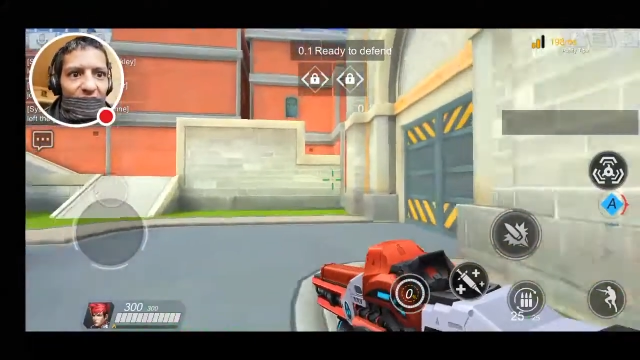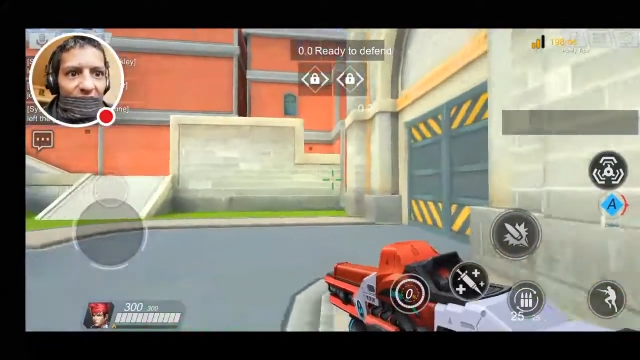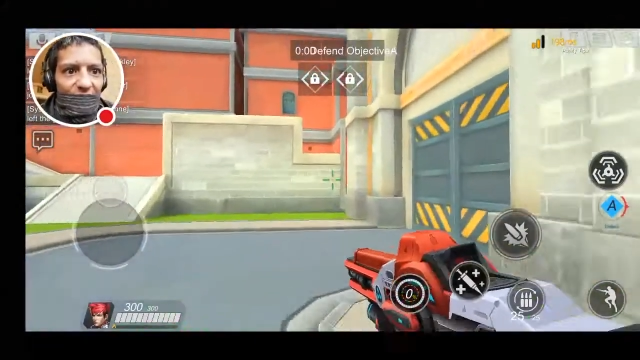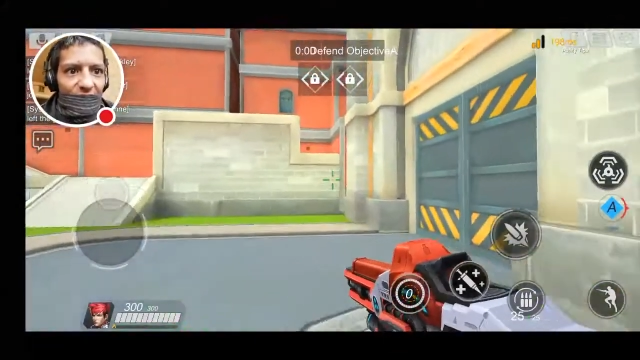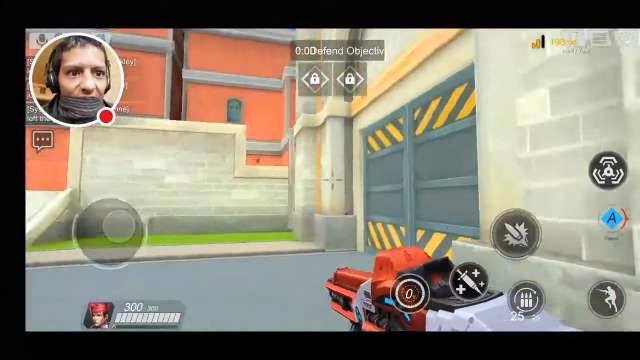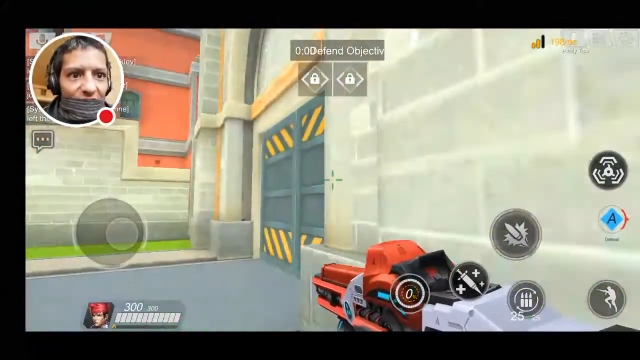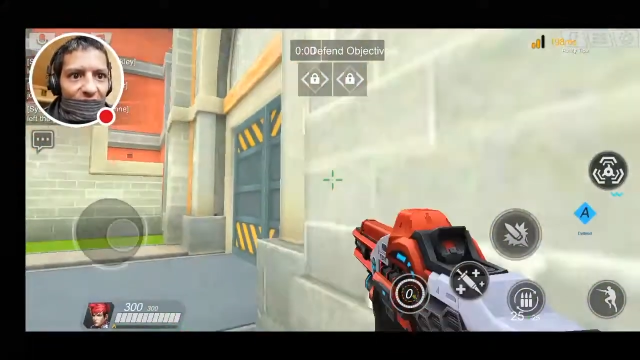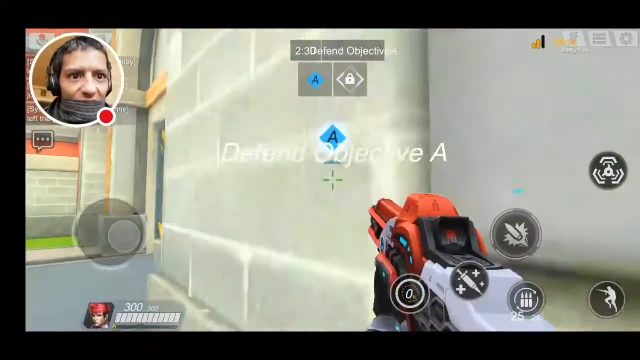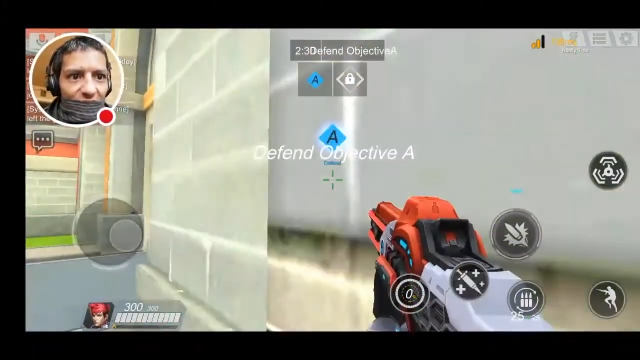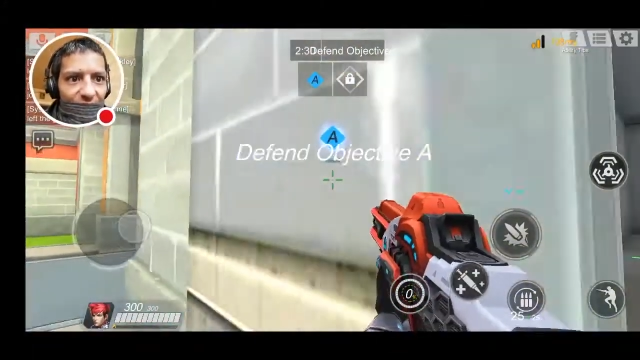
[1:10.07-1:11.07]
vers, euh,
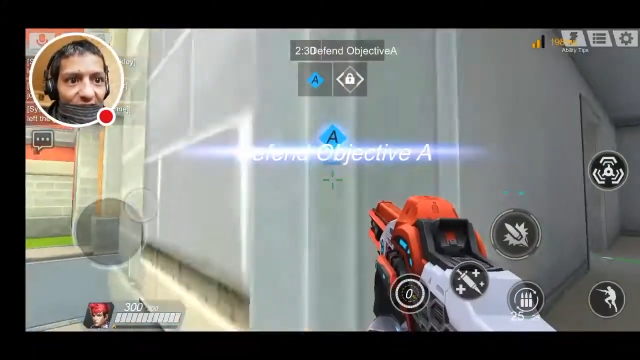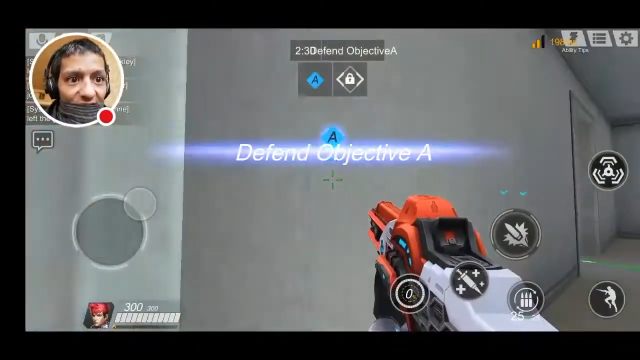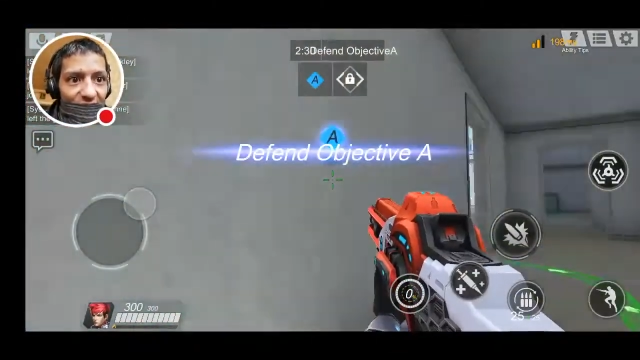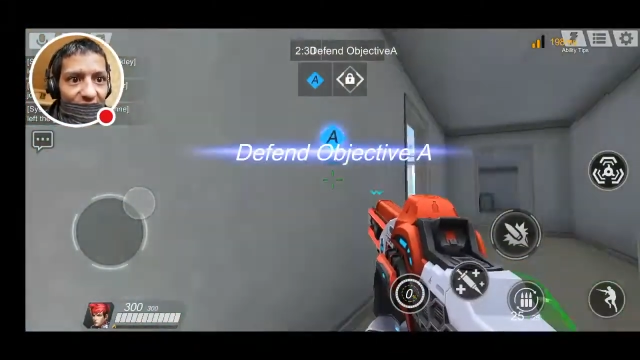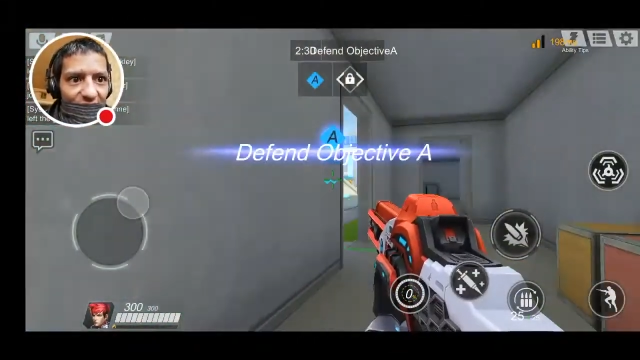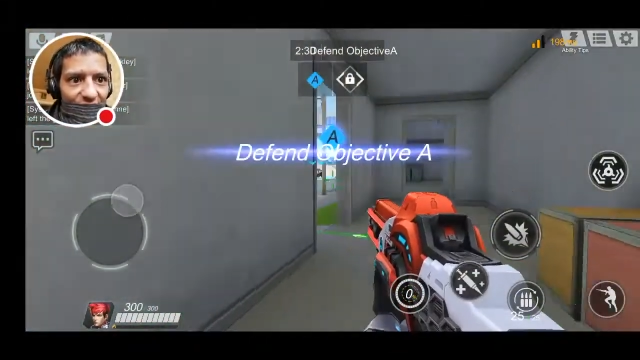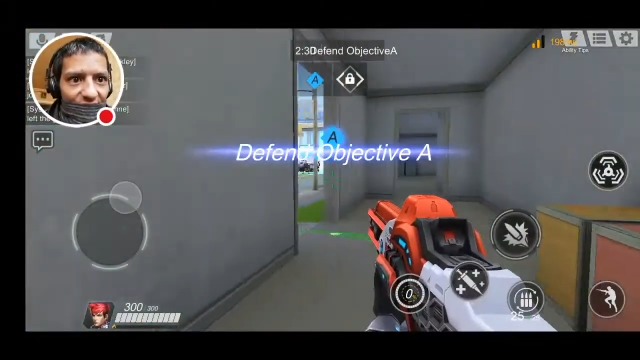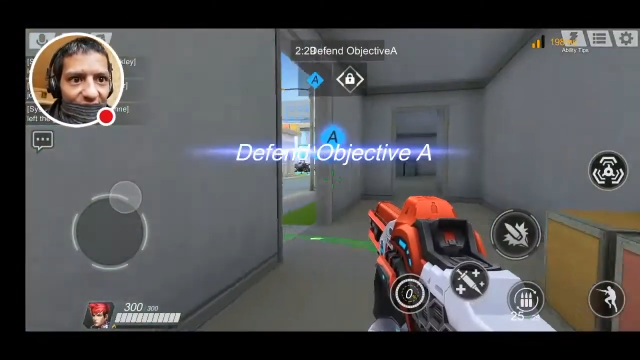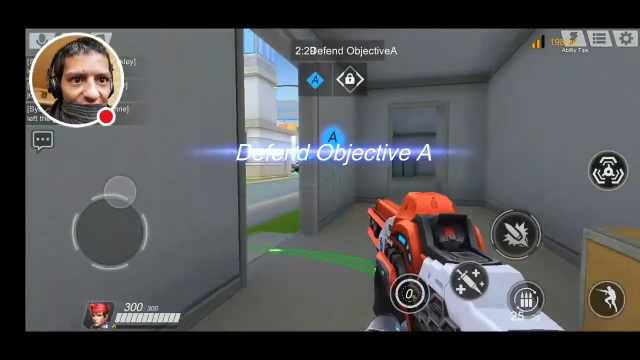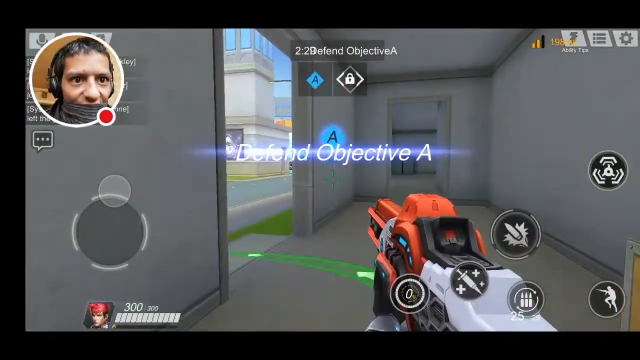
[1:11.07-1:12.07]
bah, vers
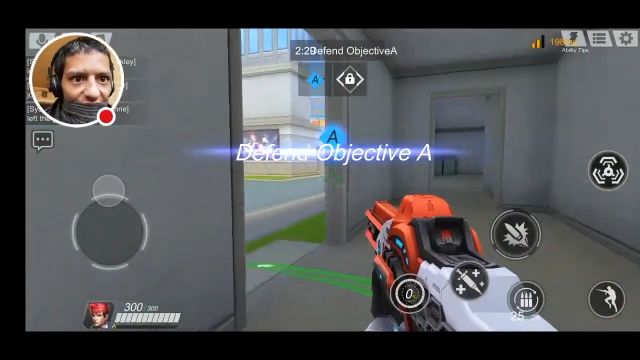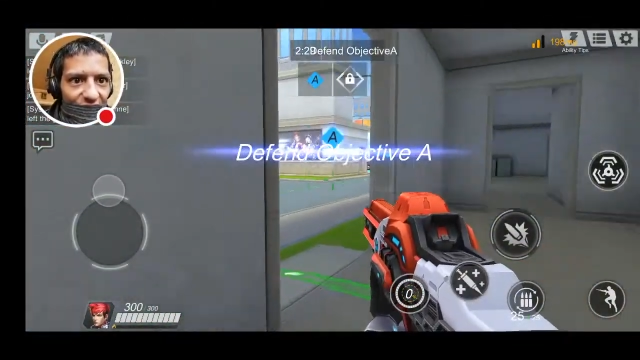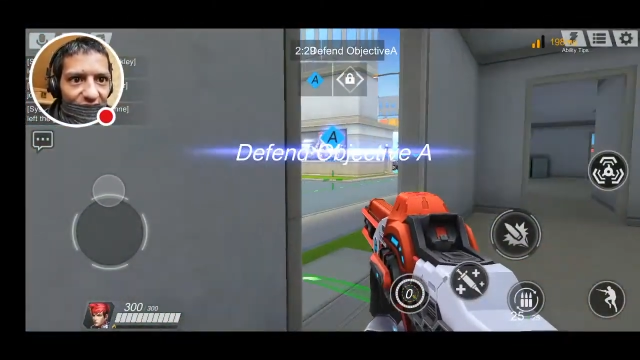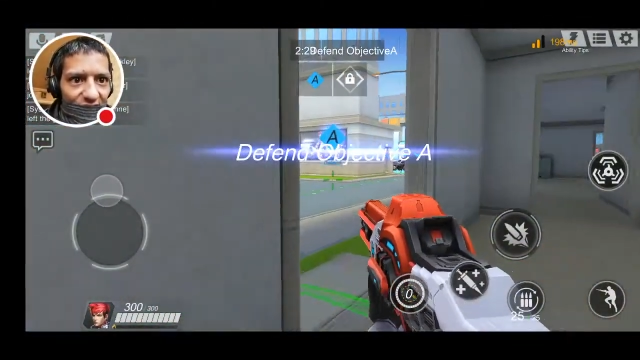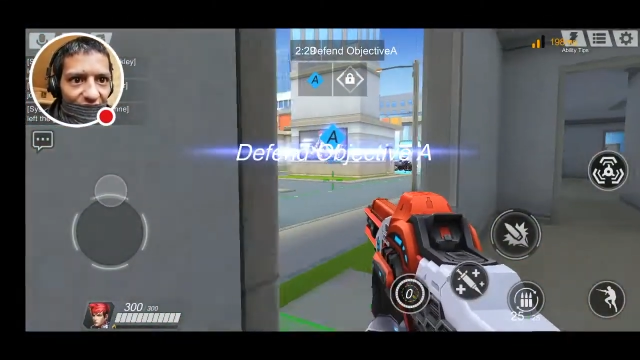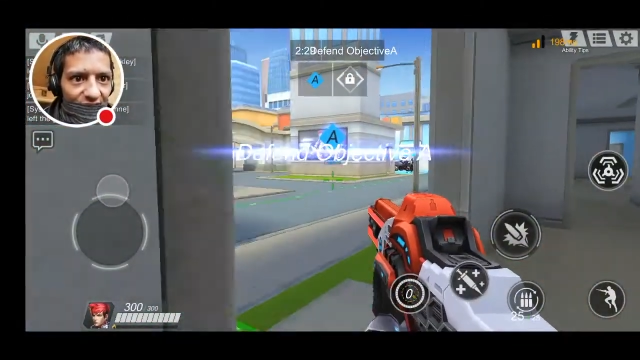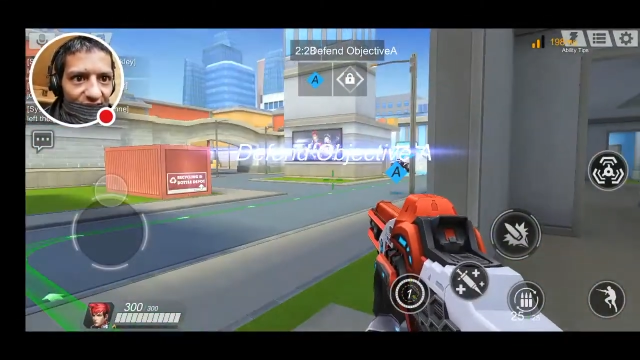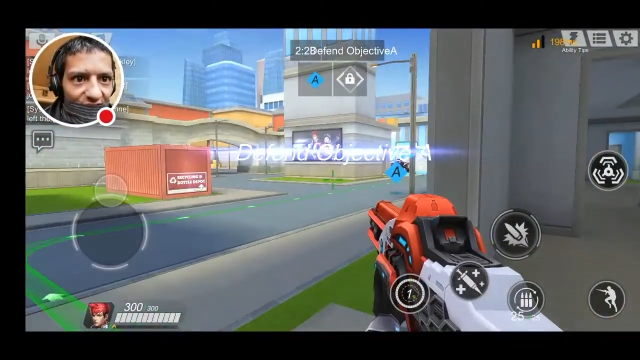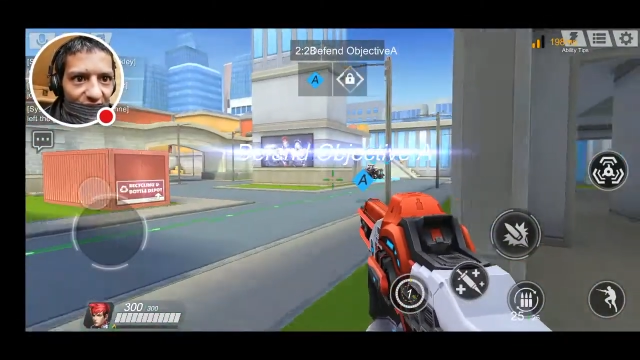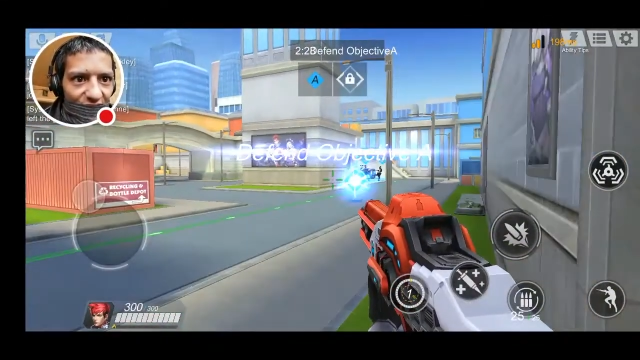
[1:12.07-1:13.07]
l'endroit là où il y a
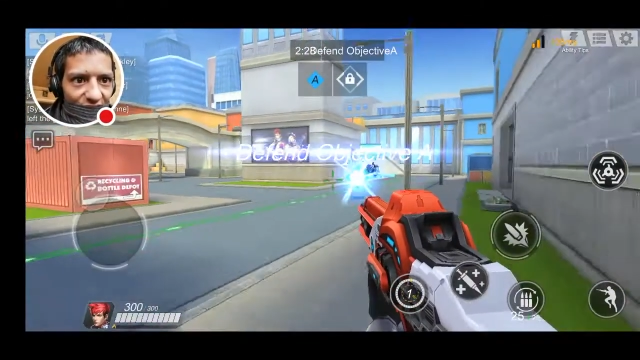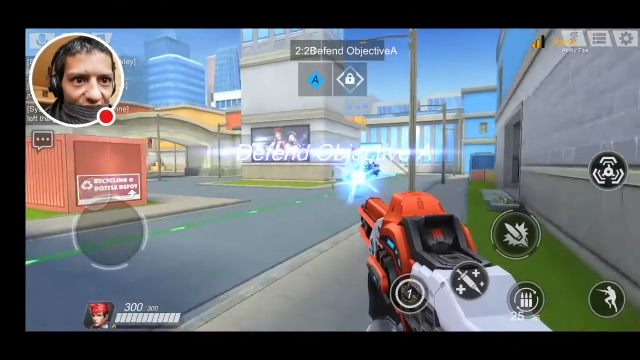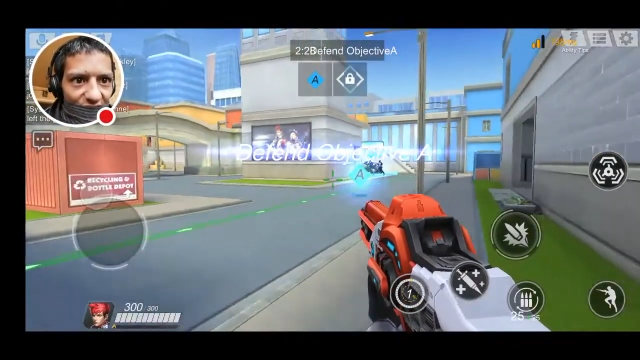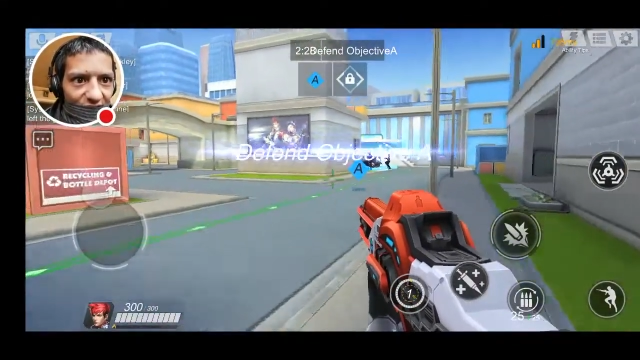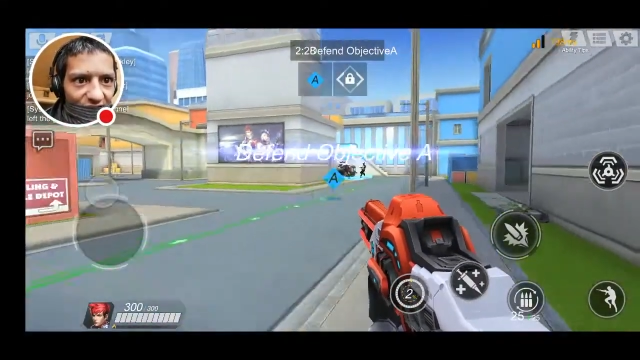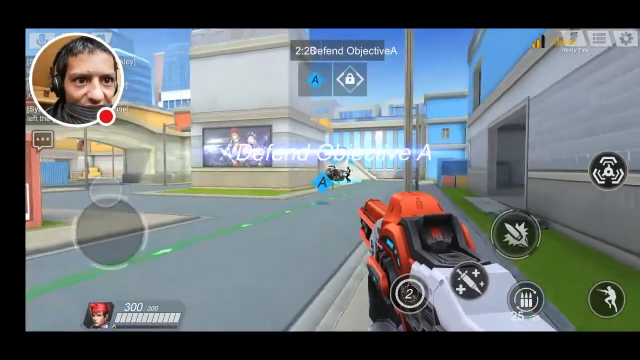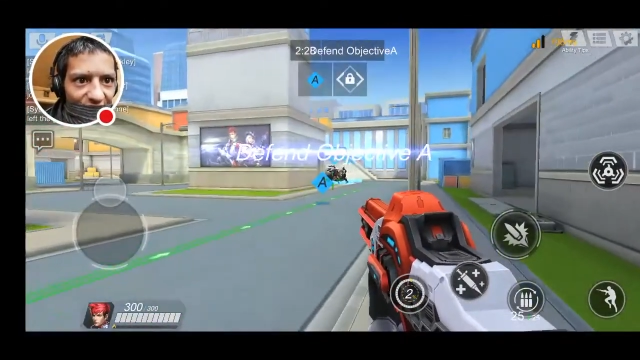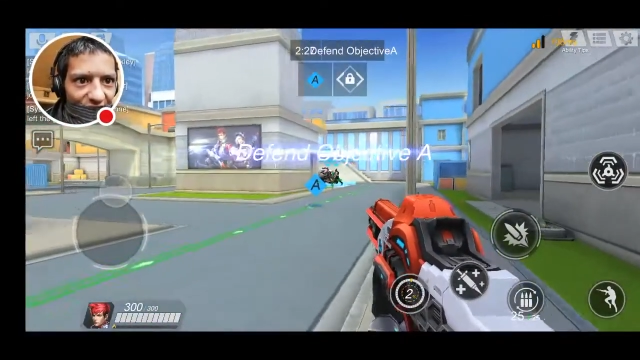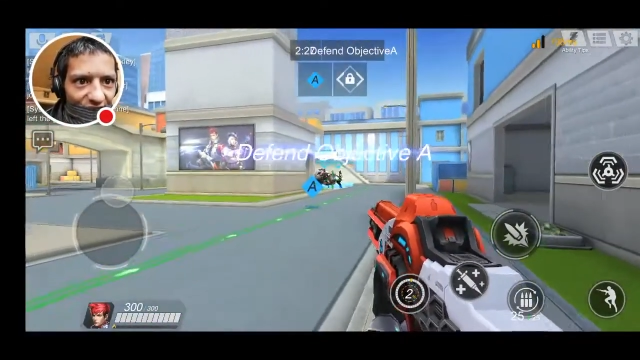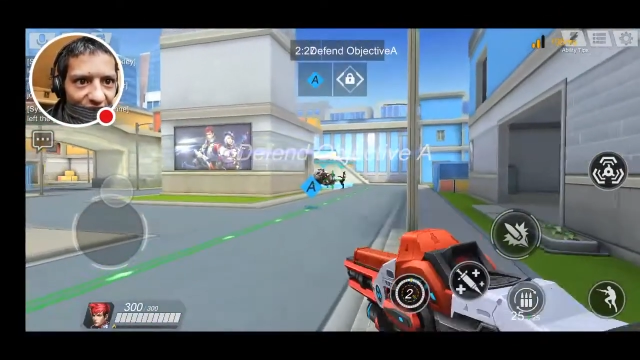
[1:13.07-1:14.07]
le, vers
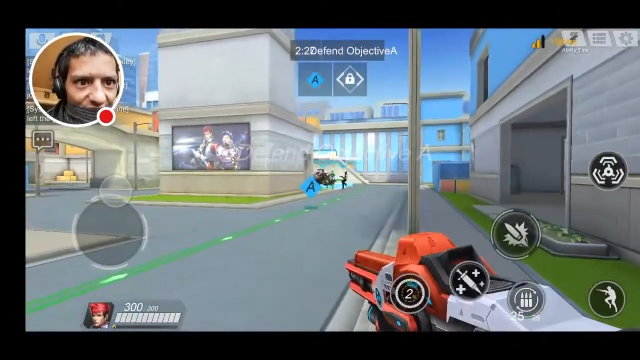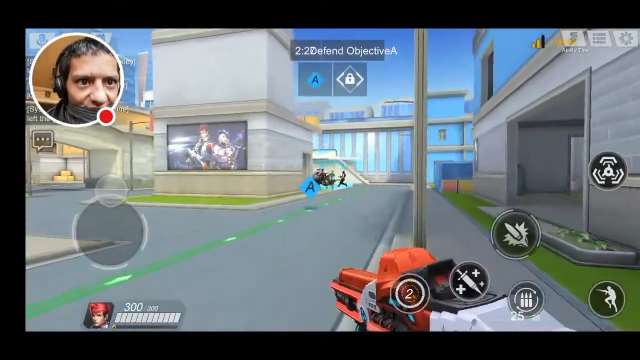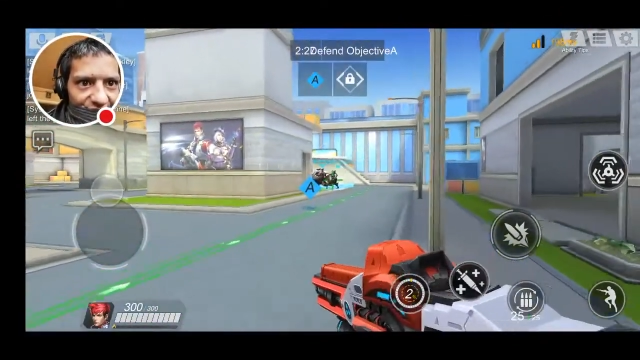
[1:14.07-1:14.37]
là où il y a le